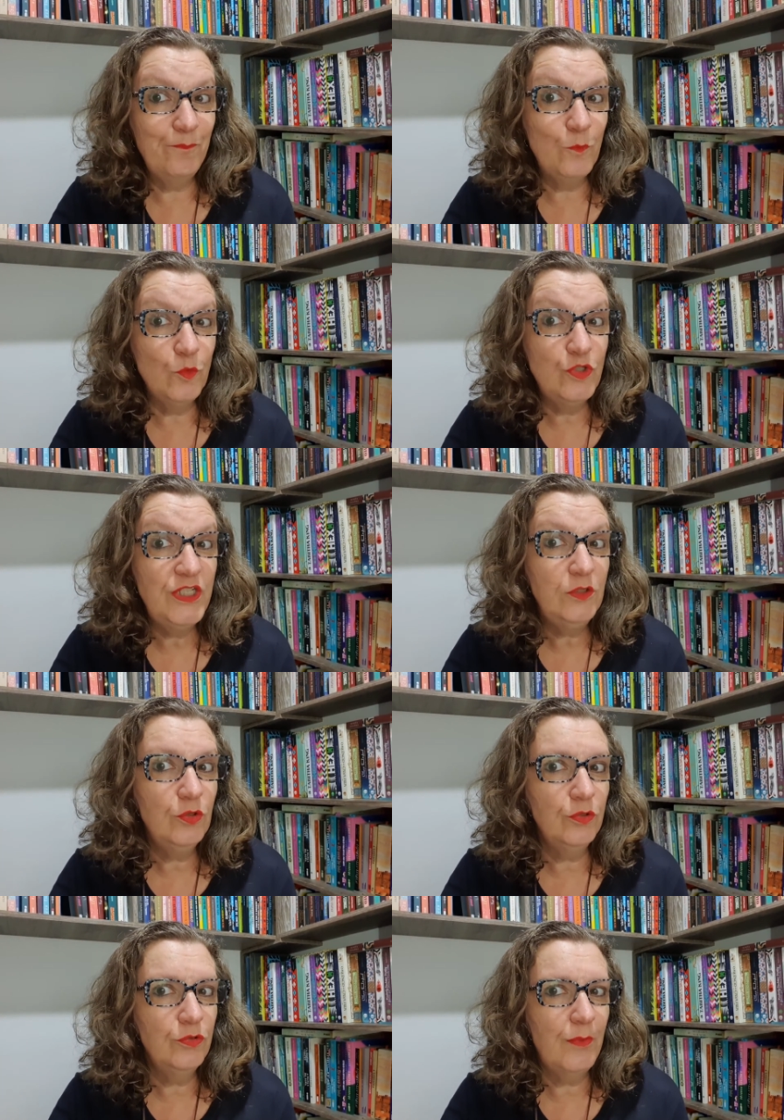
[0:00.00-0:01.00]
um
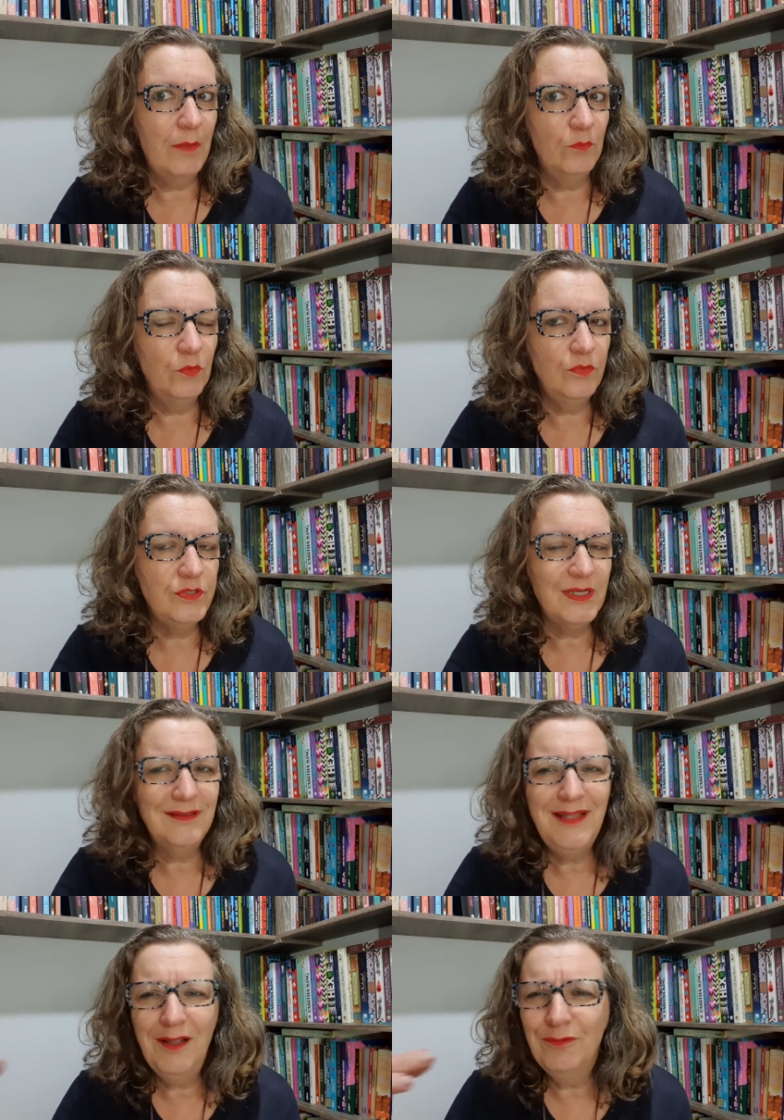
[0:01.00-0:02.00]
título de uma música,
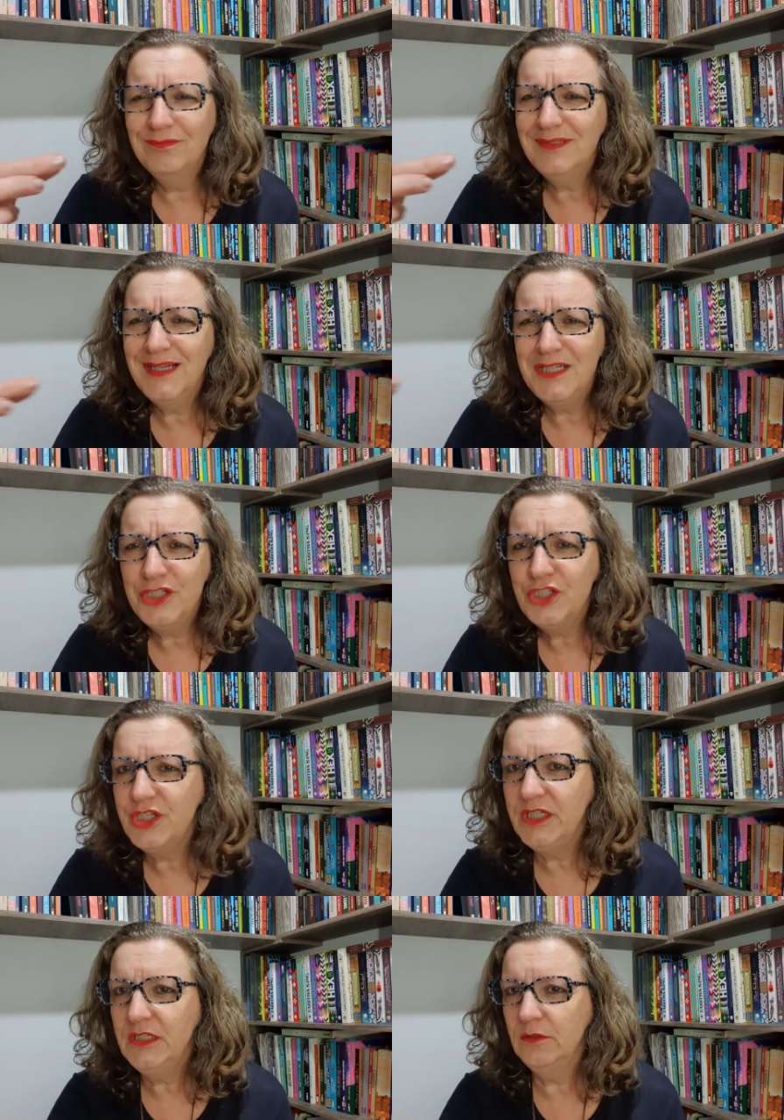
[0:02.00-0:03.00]
até um
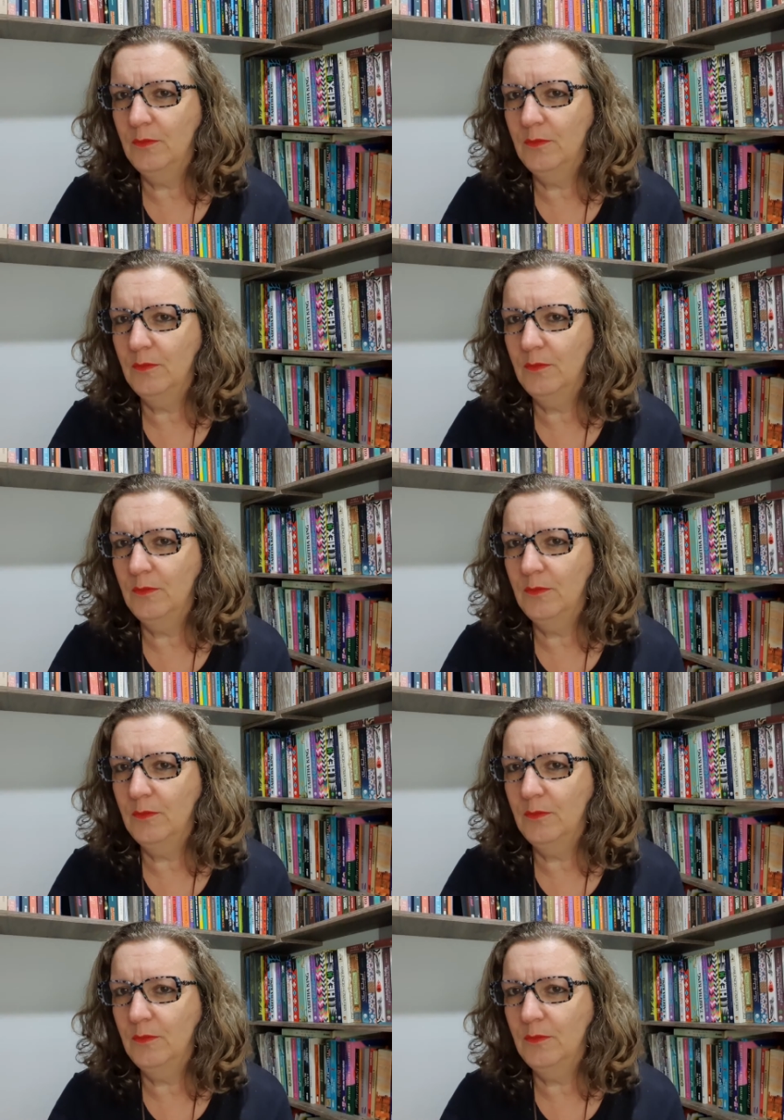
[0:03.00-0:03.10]
trechinho,